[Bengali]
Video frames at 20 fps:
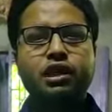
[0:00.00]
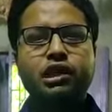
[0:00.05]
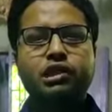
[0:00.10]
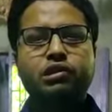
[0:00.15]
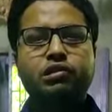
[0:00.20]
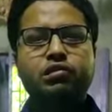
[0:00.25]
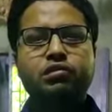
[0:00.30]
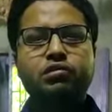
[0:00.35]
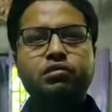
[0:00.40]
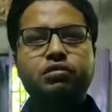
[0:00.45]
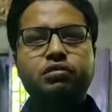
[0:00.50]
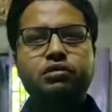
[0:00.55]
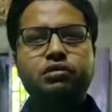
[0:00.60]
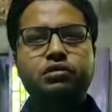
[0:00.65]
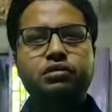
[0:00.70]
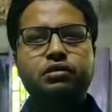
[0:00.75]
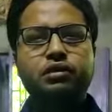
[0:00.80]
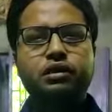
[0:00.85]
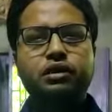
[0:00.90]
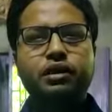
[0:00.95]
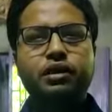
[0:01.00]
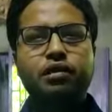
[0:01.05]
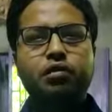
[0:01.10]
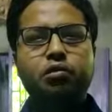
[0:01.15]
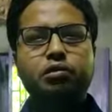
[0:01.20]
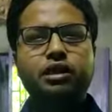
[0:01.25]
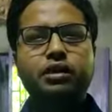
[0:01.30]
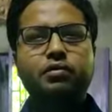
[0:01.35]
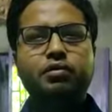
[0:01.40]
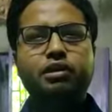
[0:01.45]
কিন্তু
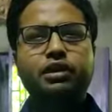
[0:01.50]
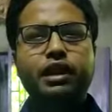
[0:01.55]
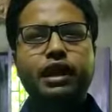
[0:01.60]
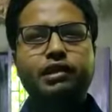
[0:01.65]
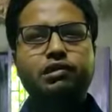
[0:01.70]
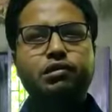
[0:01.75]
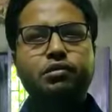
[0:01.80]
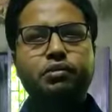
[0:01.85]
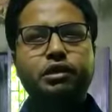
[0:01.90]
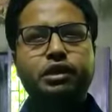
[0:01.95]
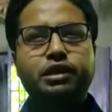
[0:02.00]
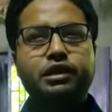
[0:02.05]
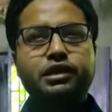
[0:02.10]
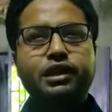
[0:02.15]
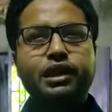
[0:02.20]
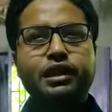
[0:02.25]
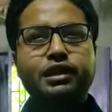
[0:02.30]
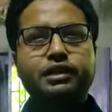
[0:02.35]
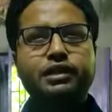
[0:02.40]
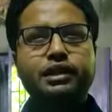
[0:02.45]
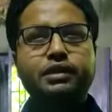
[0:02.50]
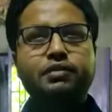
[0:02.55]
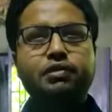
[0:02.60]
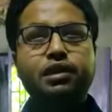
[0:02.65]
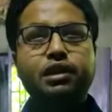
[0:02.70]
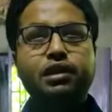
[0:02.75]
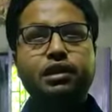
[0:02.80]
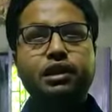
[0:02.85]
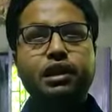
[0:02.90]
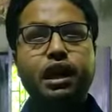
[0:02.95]
ওদের মধ্যে একজন ব্যক্তি ছিলেন যিনি
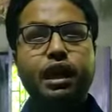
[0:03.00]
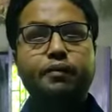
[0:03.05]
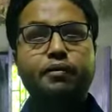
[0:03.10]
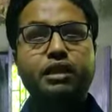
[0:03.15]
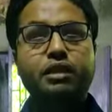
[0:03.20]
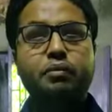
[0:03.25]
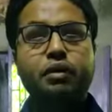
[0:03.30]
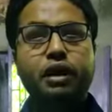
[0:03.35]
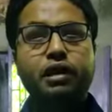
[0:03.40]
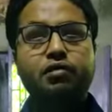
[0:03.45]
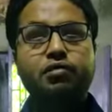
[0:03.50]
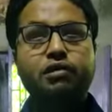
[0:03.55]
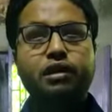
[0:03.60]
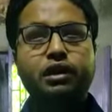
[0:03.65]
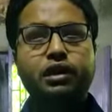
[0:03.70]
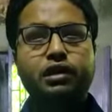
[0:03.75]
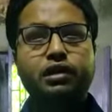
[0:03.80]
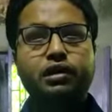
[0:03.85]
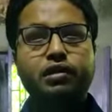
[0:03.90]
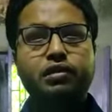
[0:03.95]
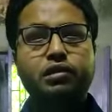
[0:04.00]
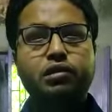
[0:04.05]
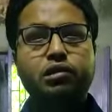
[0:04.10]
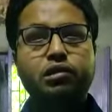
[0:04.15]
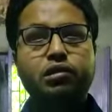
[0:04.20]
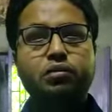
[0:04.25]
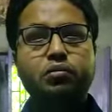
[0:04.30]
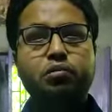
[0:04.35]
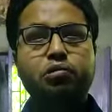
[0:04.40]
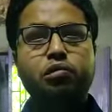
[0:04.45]
বললেন আপনাদের বাড়ি কোথায়
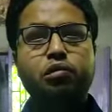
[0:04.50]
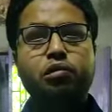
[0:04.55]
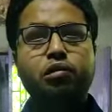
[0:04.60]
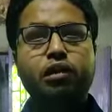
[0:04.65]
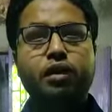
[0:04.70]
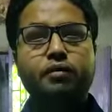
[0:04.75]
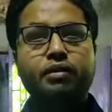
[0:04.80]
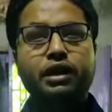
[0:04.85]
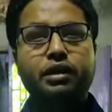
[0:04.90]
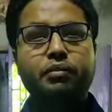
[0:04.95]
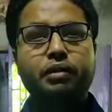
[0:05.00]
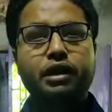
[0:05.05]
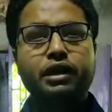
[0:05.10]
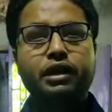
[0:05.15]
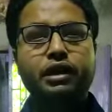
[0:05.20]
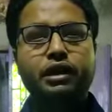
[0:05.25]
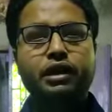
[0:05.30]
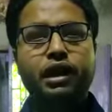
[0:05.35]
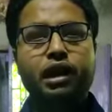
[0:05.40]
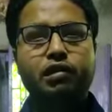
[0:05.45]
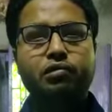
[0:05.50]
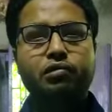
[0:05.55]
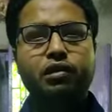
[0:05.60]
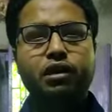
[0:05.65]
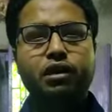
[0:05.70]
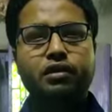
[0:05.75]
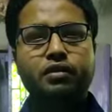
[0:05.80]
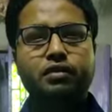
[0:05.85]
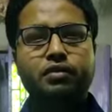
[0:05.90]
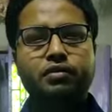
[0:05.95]
তখন বললো আমাদের বাড়ি কাটোয়া